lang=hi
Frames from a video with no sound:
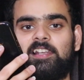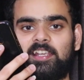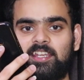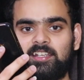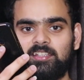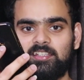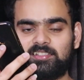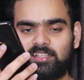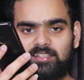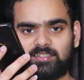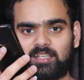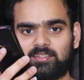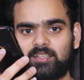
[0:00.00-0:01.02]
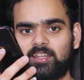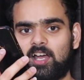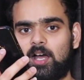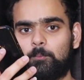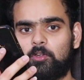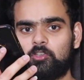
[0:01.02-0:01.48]
लेकिन इसके साथ साथ
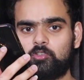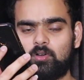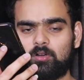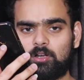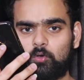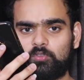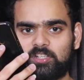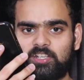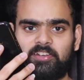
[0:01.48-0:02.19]
आपकी जो अकाउंट